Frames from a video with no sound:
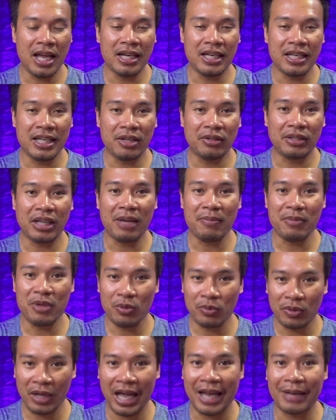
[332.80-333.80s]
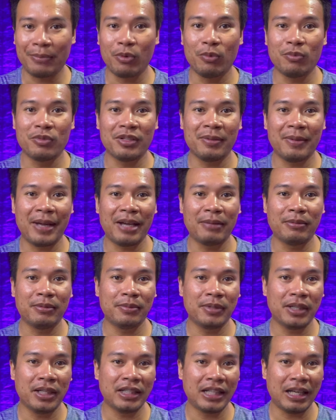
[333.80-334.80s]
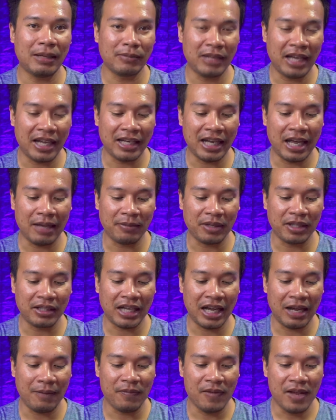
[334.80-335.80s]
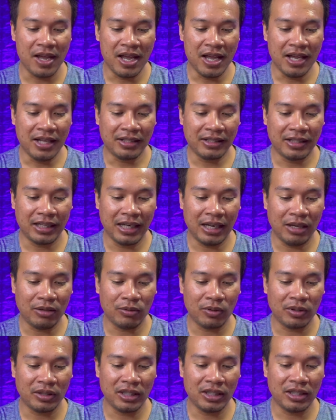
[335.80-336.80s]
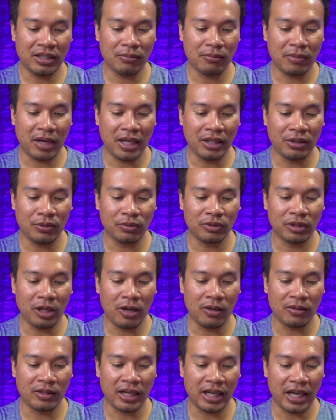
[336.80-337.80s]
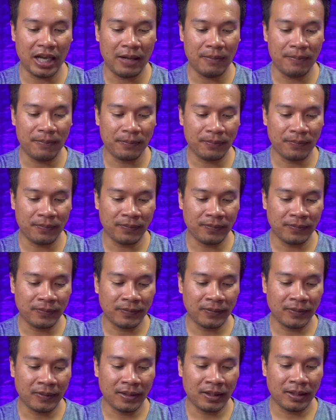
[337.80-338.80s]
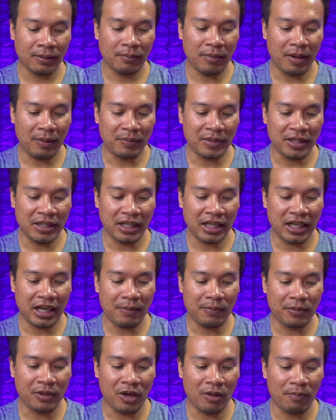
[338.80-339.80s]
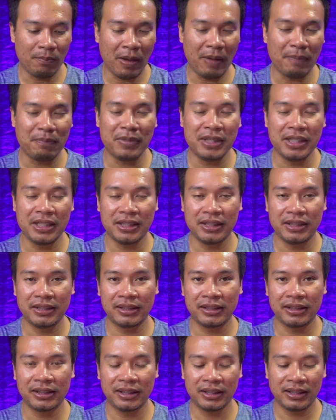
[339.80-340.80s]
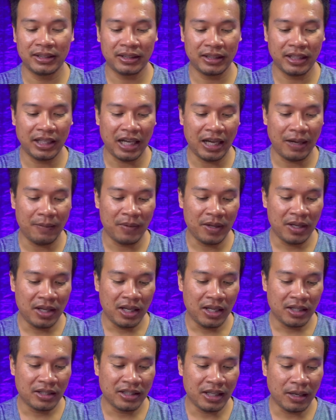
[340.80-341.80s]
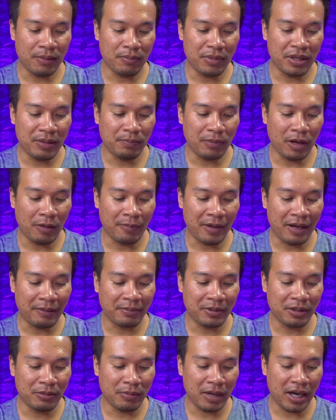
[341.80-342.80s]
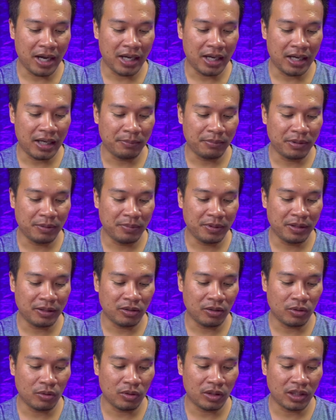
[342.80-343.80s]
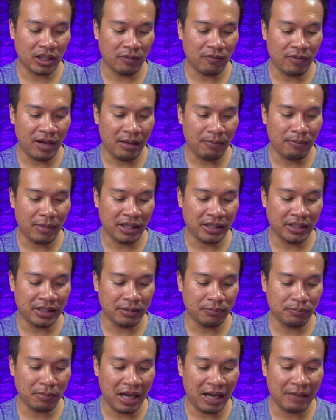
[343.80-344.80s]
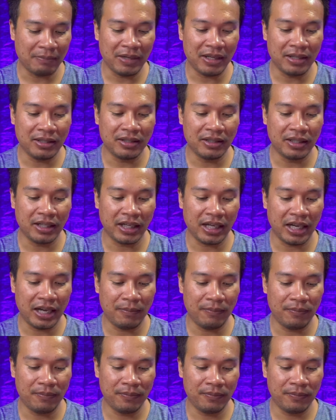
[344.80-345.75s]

เดี๋ยวถ้ามีโอกาสผมจะพาเพื่อนๆทำลายน้ำกันครับเสร็จแล้วกดที่เครื่องหมายถูกต้องนะครับแบบนี้นะครับรอแป๊บหนึ่งนะครับจะมีป๊อปอัพขึ้นมาเพื่อนๆก็กดคำว่าบันทึกภาพได้เลยนะครับ